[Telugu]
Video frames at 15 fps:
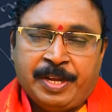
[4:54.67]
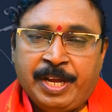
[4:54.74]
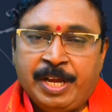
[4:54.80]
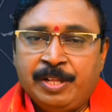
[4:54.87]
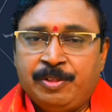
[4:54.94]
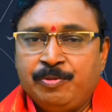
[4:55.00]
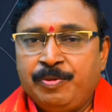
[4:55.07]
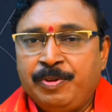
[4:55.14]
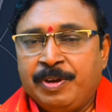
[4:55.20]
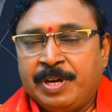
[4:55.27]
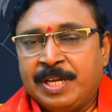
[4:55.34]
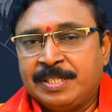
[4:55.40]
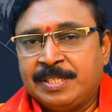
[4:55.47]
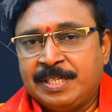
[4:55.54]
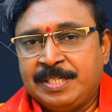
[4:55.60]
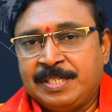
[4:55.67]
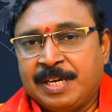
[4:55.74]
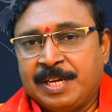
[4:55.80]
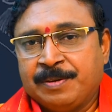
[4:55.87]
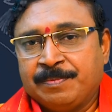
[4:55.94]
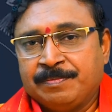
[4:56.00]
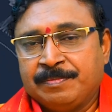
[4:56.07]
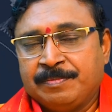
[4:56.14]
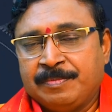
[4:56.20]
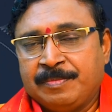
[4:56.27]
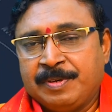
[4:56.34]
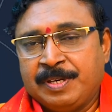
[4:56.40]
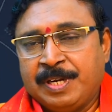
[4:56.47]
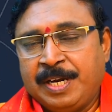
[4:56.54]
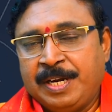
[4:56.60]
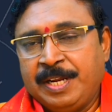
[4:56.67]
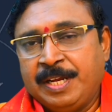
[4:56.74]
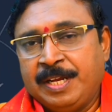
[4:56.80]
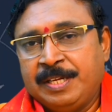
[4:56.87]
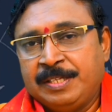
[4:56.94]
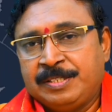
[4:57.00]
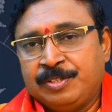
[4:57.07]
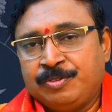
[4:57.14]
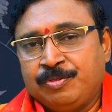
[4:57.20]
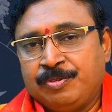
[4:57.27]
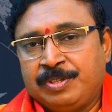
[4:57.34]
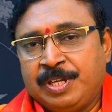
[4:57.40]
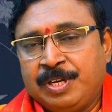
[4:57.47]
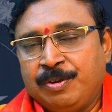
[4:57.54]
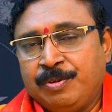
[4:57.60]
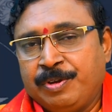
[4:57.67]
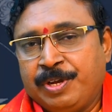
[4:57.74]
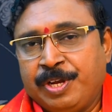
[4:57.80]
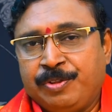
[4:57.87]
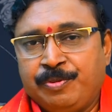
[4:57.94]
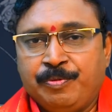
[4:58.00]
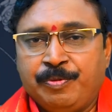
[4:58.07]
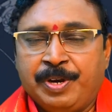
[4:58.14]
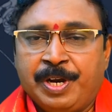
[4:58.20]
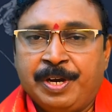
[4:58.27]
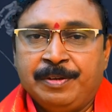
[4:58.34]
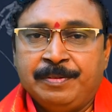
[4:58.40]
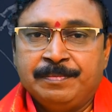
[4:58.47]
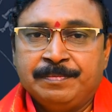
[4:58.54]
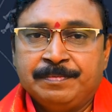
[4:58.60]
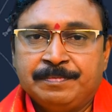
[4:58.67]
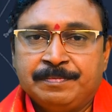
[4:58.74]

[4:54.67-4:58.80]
కేతు యొక్క సంచారం అంటే చతుర్థంలో కేతు ఉన్నాడు